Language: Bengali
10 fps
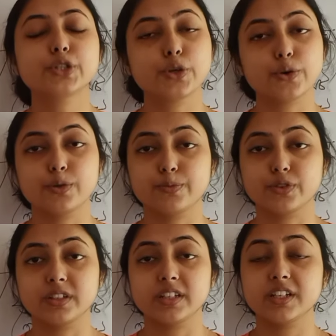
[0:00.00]
সরল
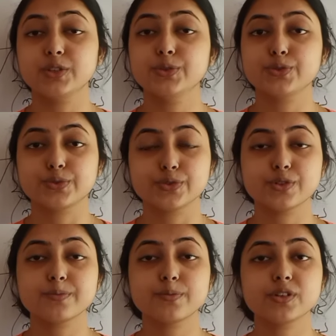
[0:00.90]
প্রকৃতির কিন্তু যৌন
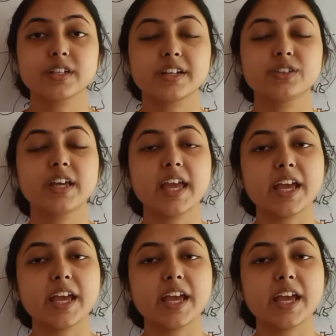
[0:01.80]
জনন প্রক্রিয়া কিন্তু